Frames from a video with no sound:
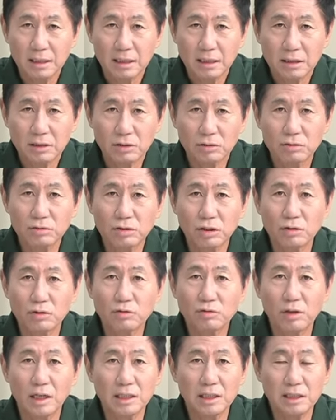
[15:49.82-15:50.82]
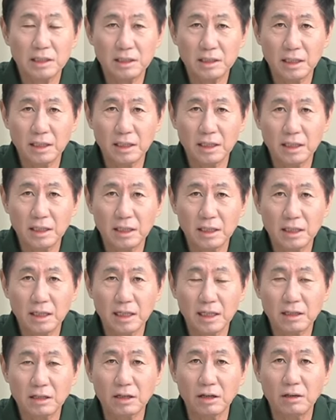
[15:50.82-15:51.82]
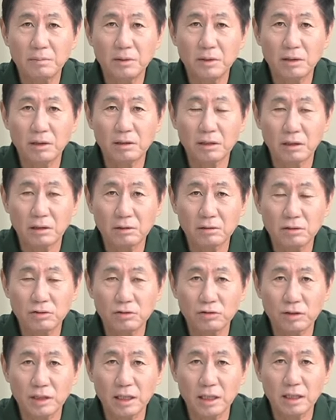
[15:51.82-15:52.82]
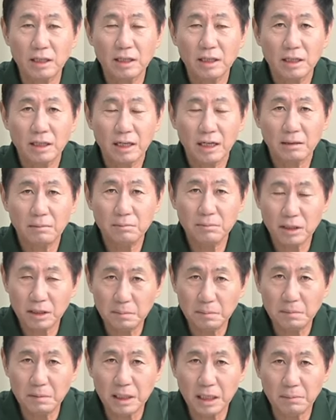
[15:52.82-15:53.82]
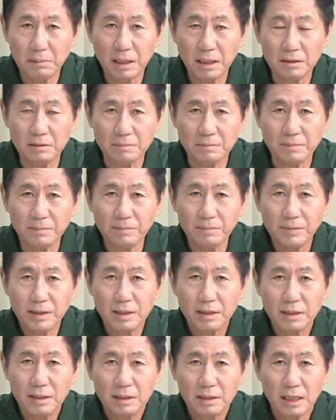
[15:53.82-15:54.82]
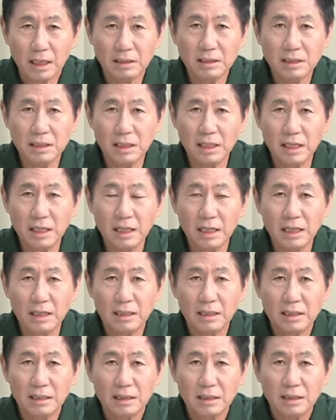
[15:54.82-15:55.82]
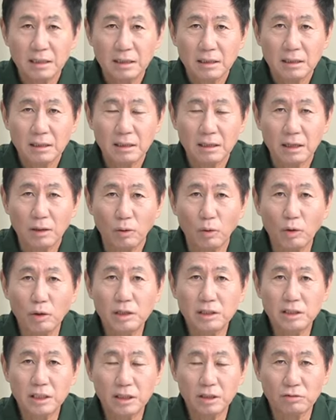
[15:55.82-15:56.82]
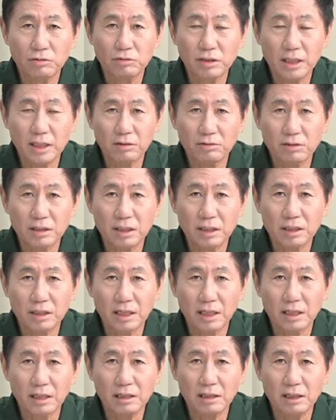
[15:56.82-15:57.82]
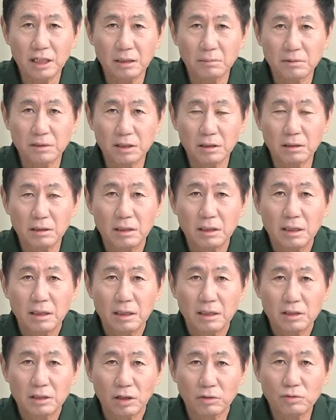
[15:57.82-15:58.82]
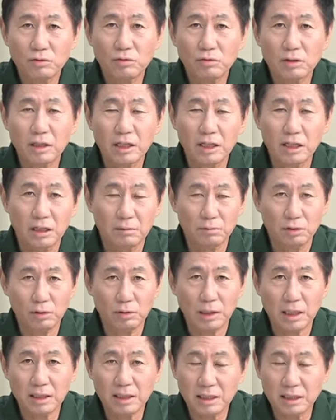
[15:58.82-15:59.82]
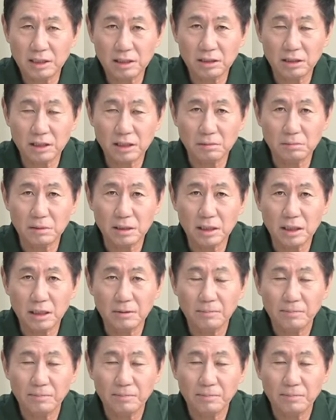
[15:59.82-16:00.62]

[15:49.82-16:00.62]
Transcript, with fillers: 저도 전두환 시대의 겸영을 겪은 중에 한 명입니다만은 당시에 5.17군사부테타를 어, 일으키면서 전국 계엄으로 확대시켰습니다.